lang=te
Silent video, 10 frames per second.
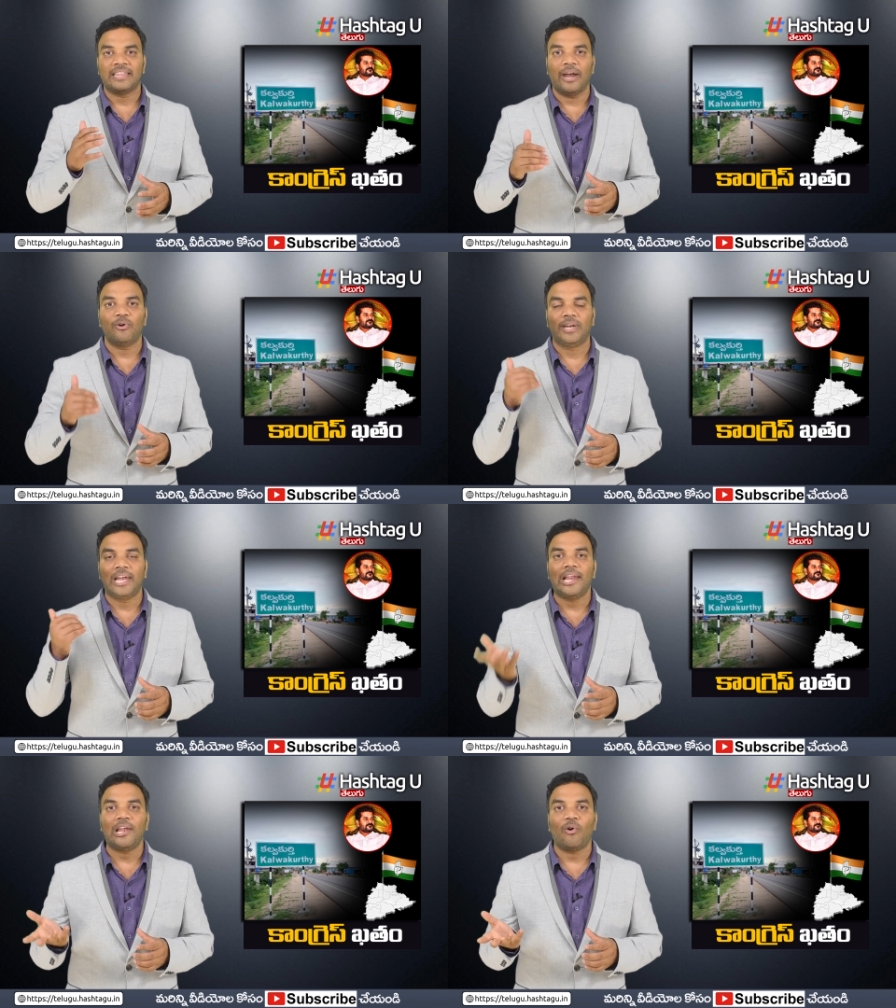తాను
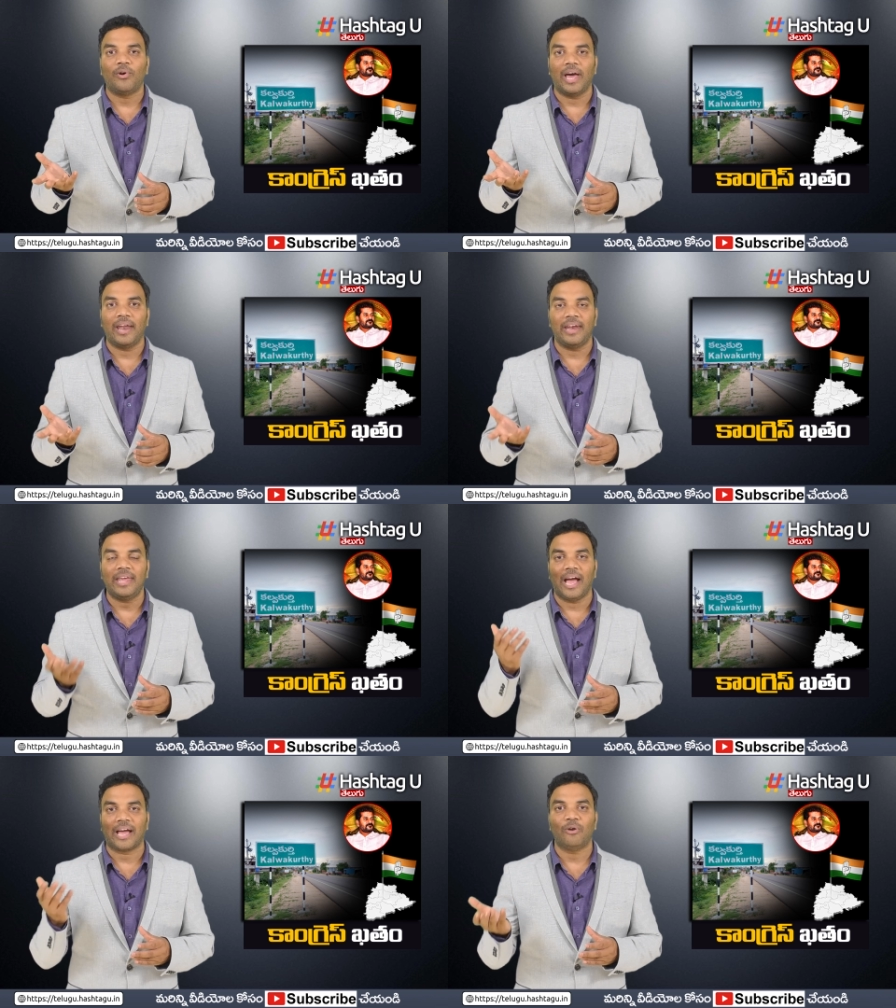ఢిల్లీలో
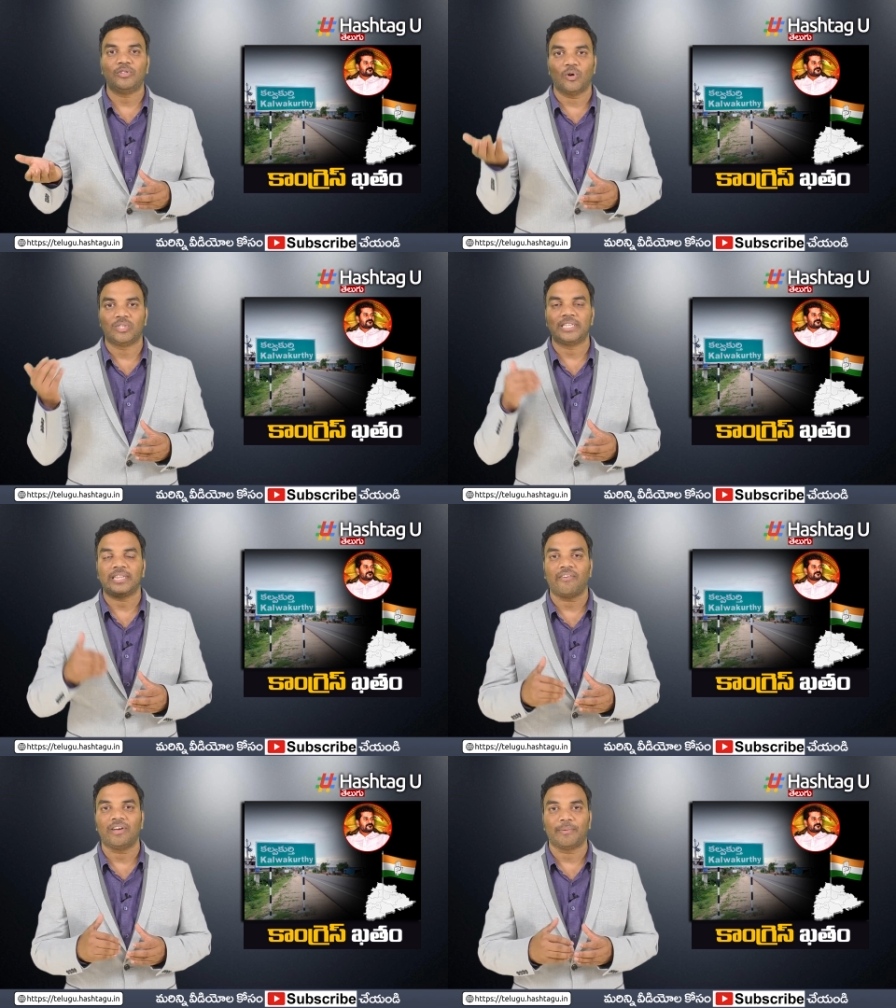ఉన్నానని అక్కడి నుంచి
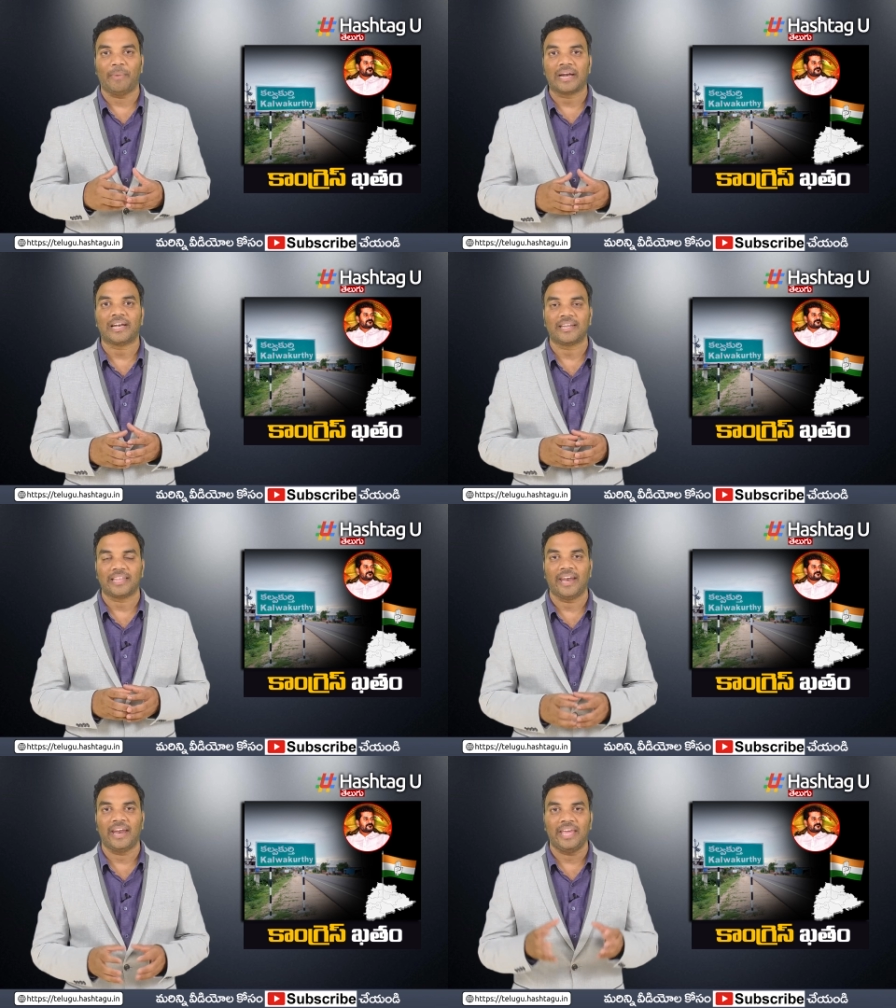వచ్చిన తర్వాత
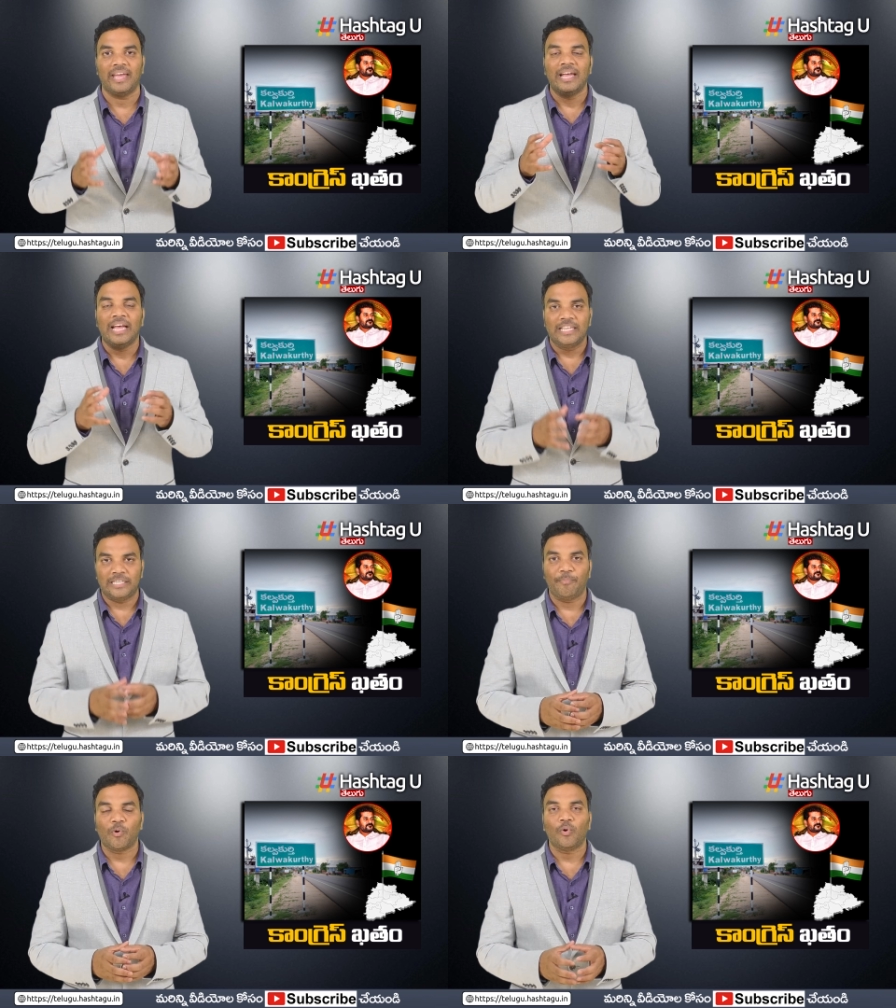మాట్లాడతానని
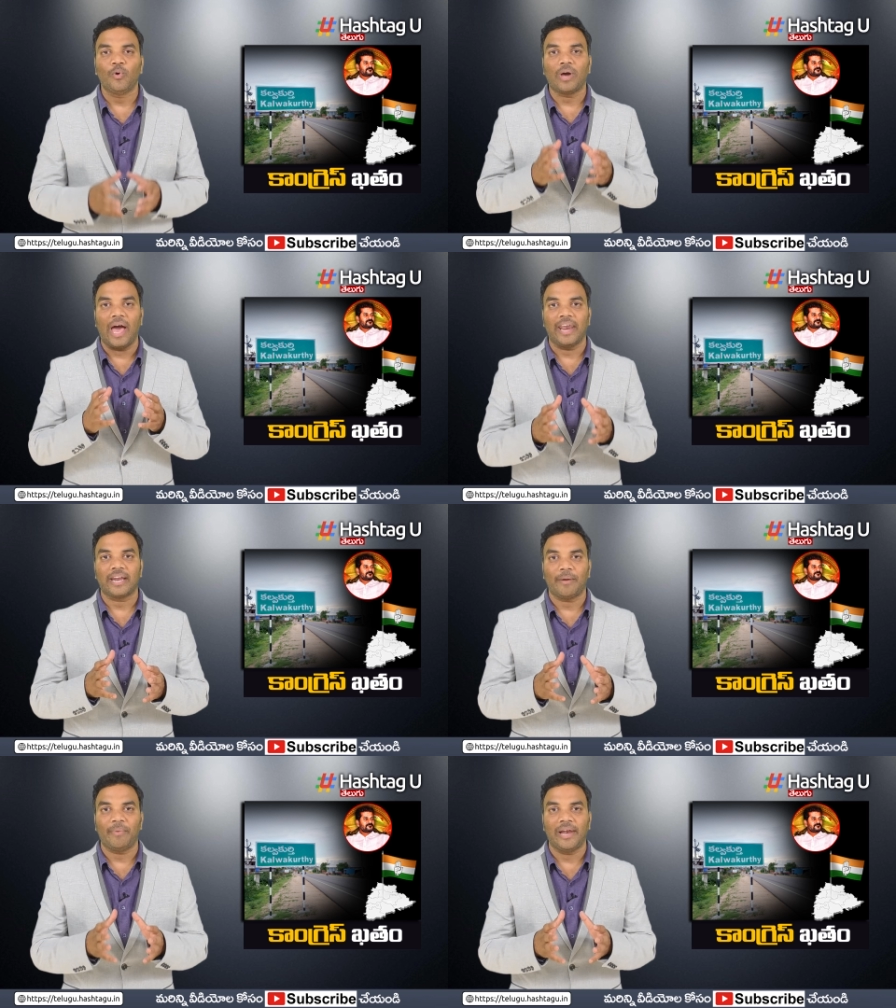చెప్పుకుంటూ
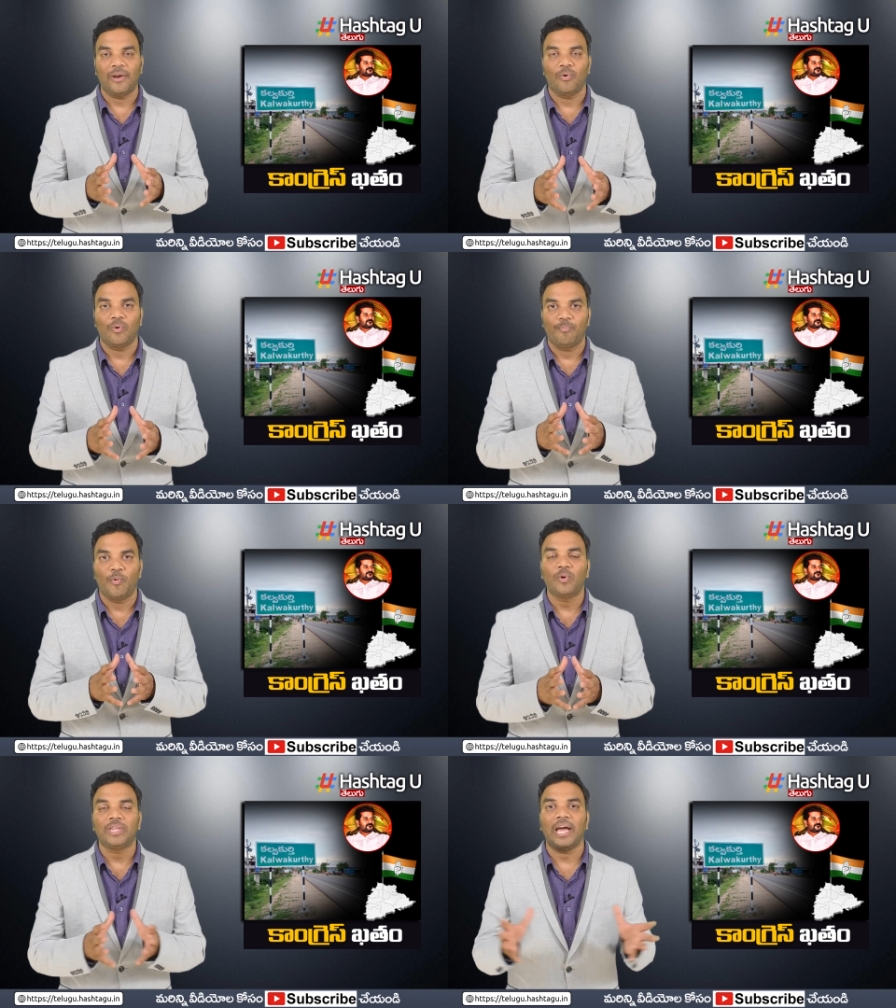కార్యక్రమాలను
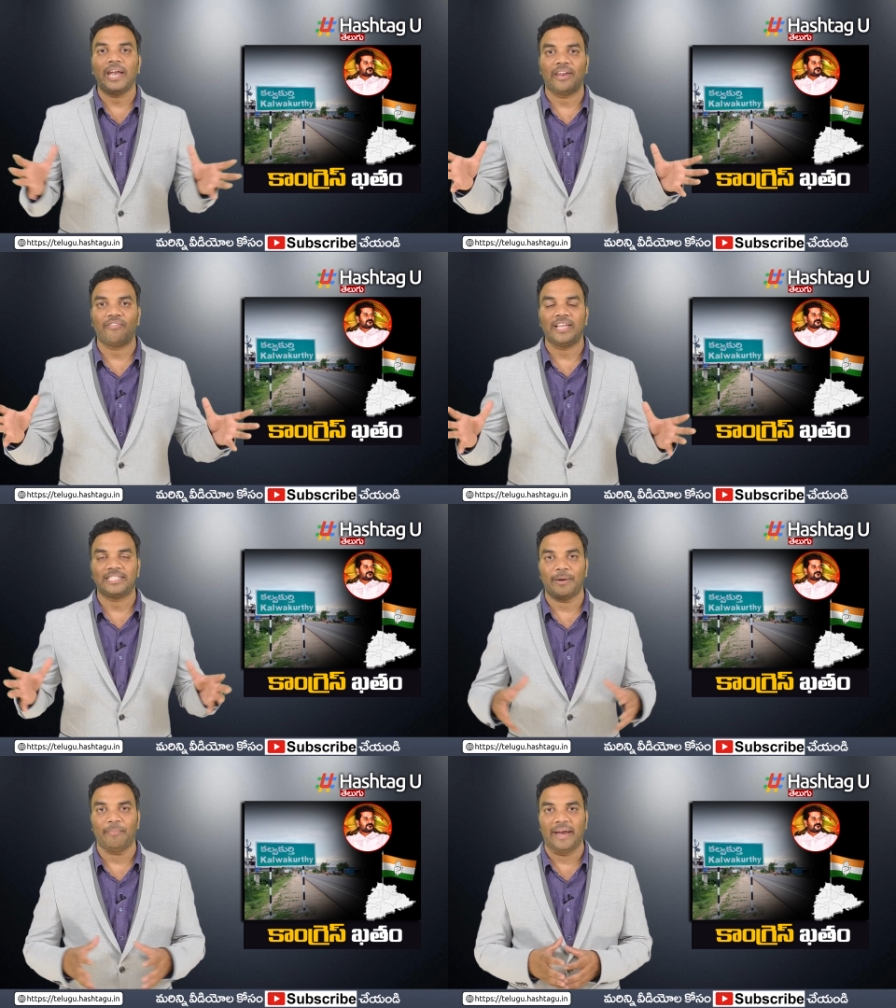పూర్తిగా
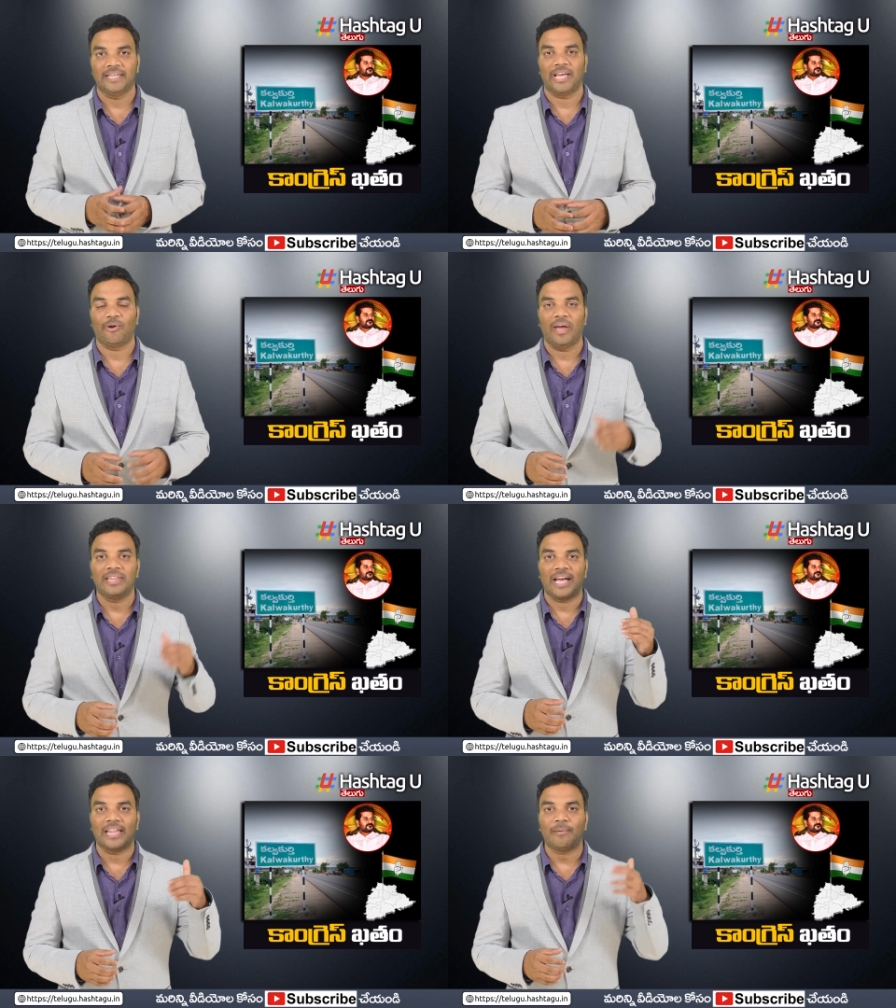నిర్వహించడం మానేశారు
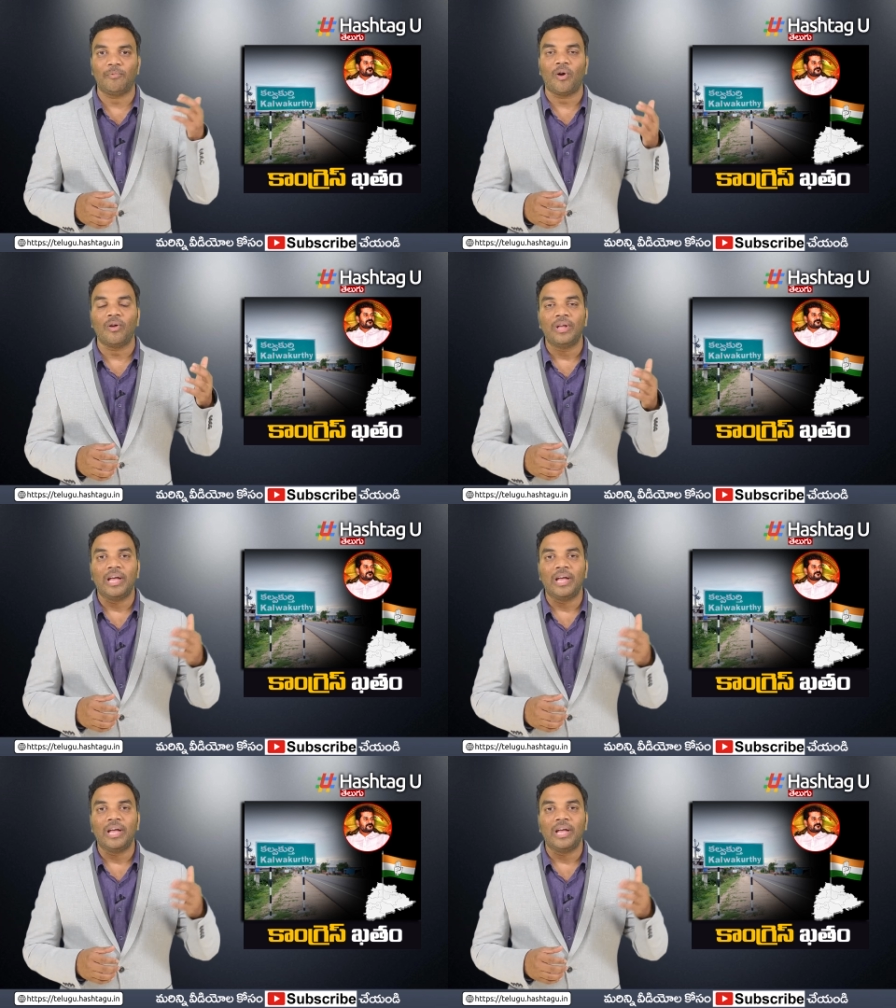అయితే గతంలో